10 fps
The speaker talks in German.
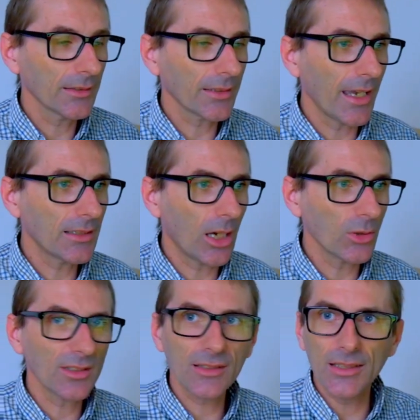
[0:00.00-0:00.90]

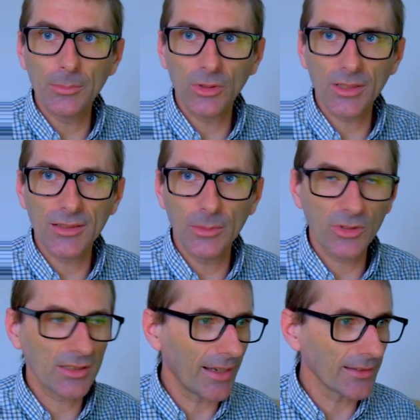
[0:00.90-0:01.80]

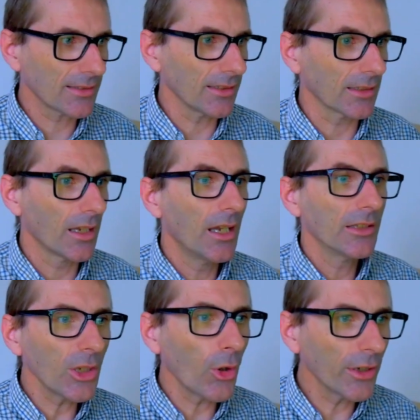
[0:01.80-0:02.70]
3727.
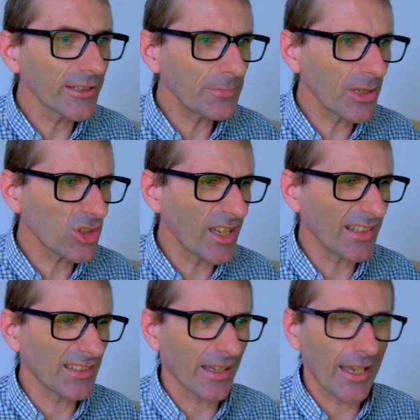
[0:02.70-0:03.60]
Die Earnings per
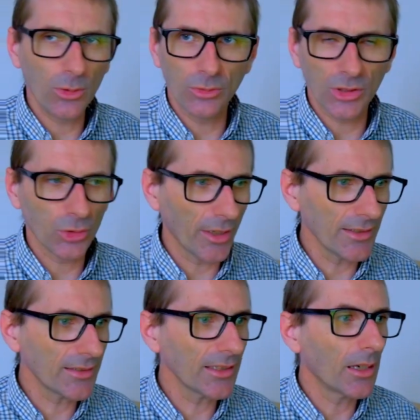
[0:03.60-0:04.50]
Share
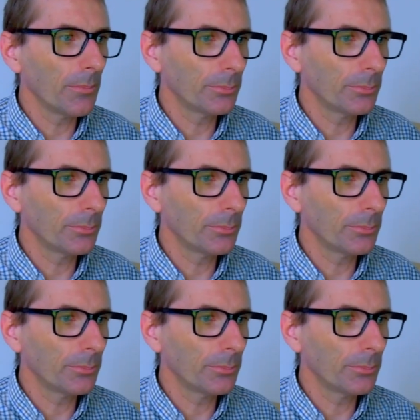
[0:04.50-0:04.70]
390.